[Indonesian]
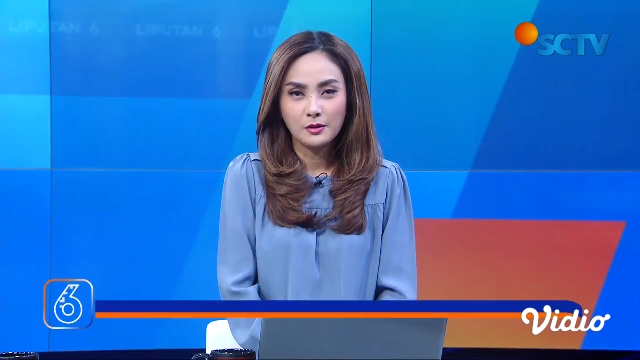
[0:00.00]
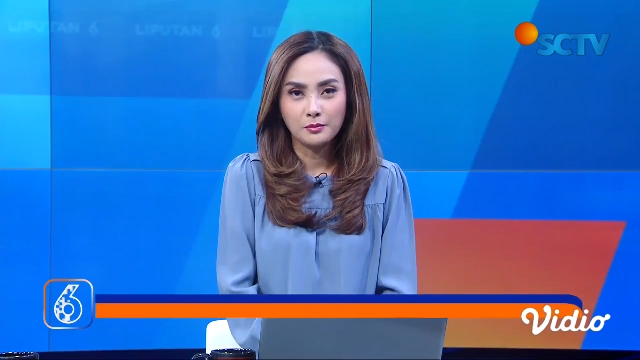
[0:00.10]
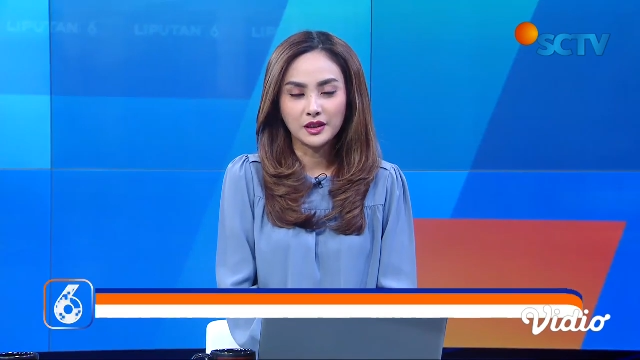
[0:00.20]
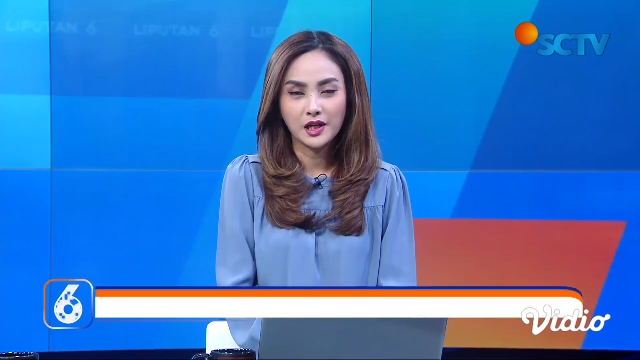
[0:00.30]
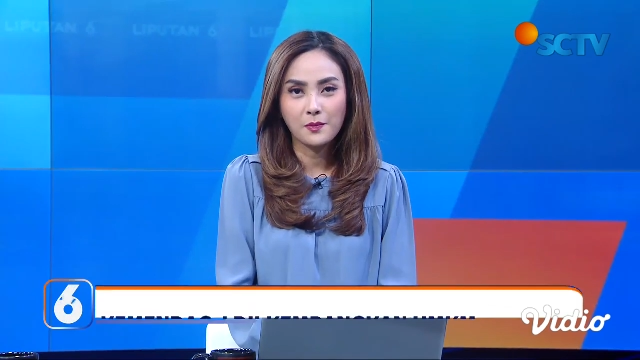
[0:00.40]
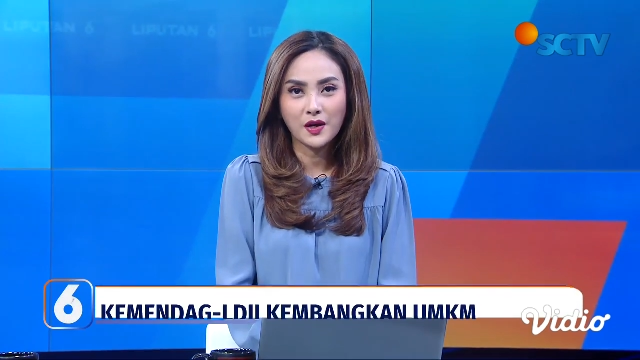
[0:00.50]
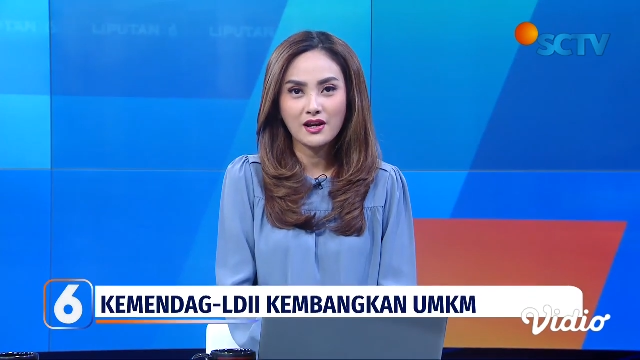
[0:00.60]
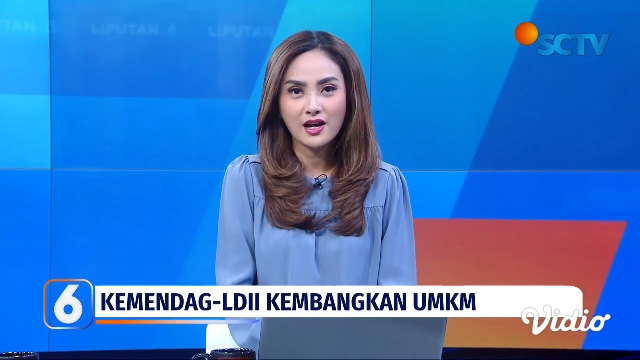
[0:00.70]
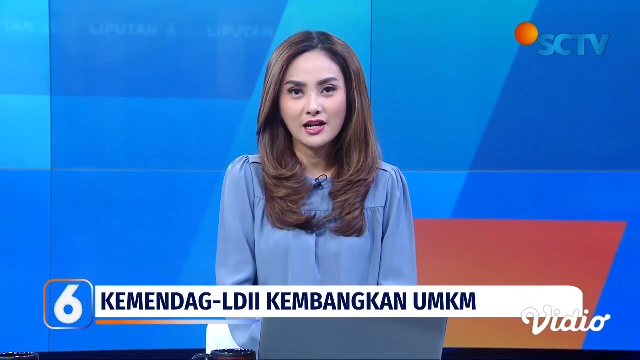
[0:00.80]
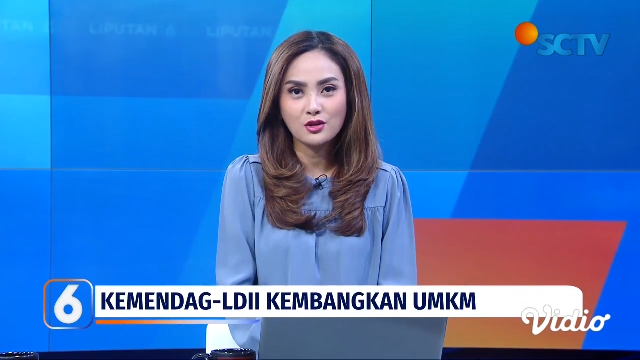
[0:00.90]
Menteri
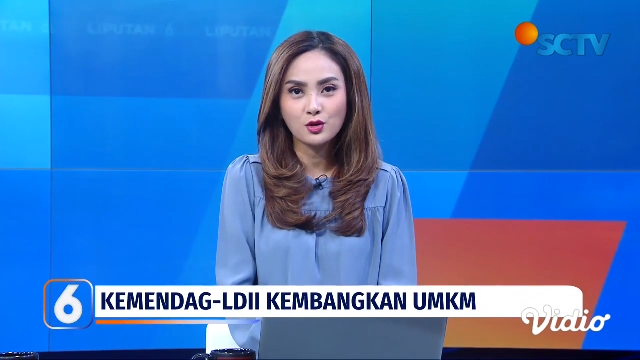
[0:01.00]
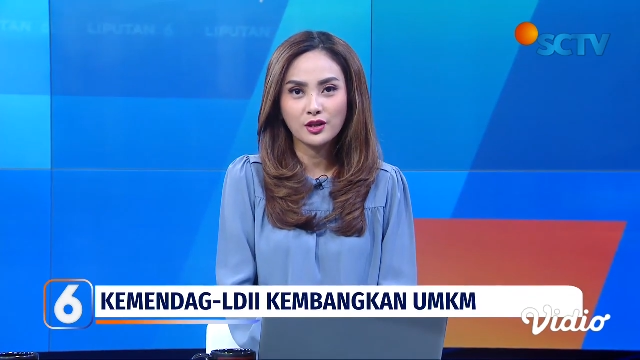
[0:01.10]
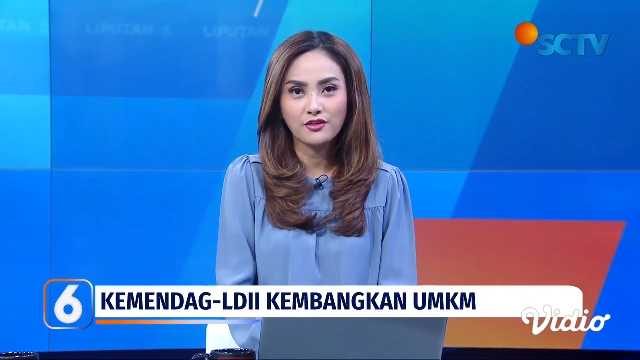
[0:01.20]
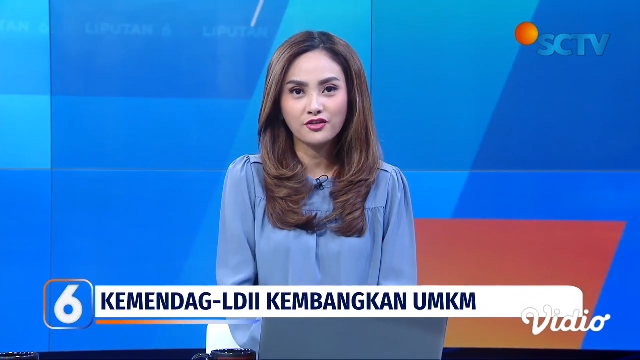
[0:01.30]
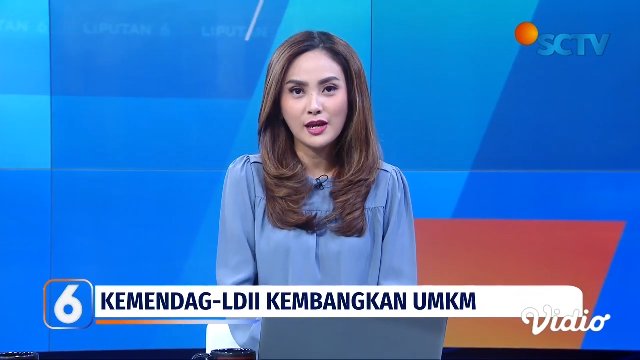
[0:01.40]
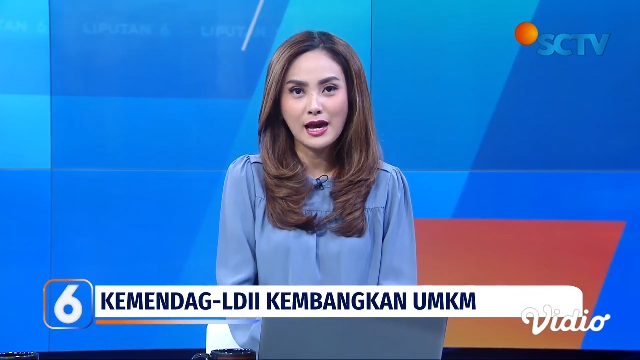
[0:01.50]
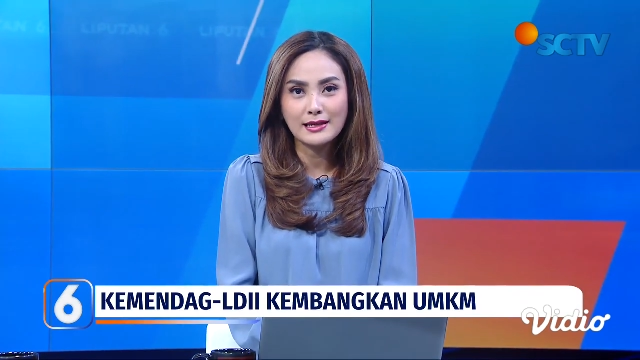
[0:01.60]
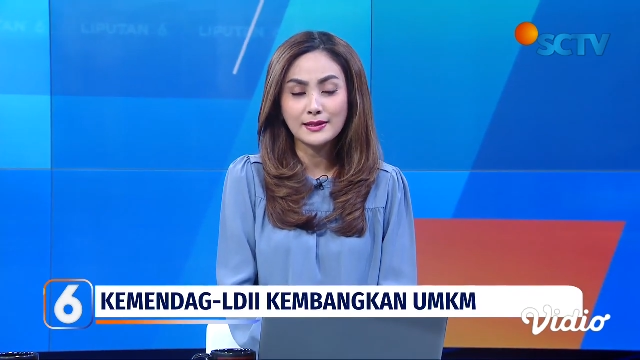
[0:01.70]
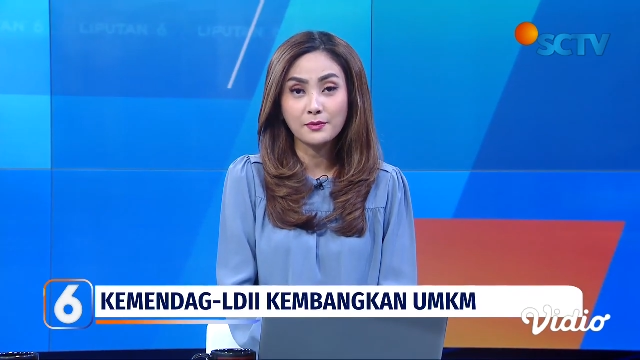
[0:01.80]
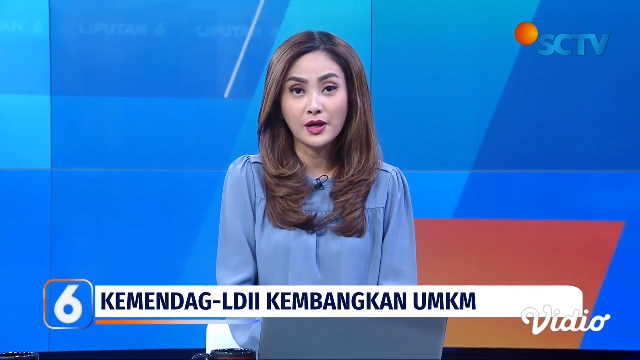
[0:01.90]
Perdagangan Zulkifli
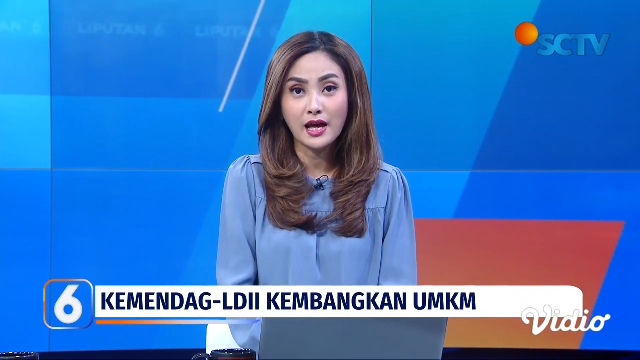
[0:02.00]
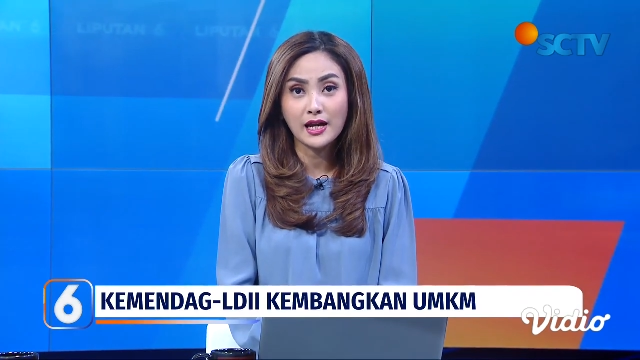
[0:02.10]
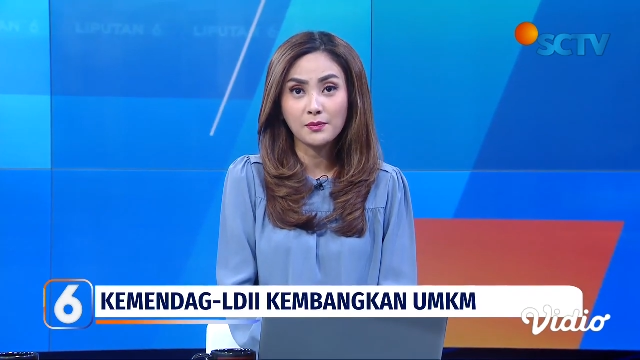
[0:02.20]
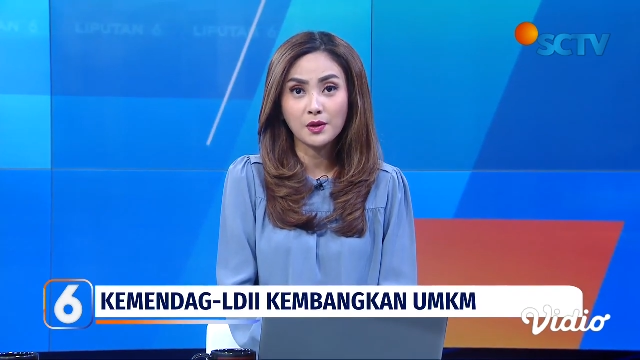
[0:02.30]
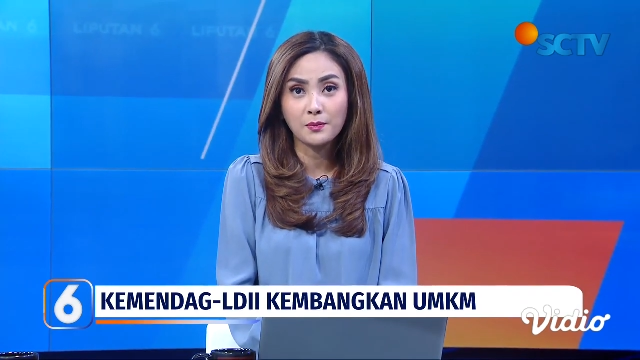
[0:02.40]
Hasan berharap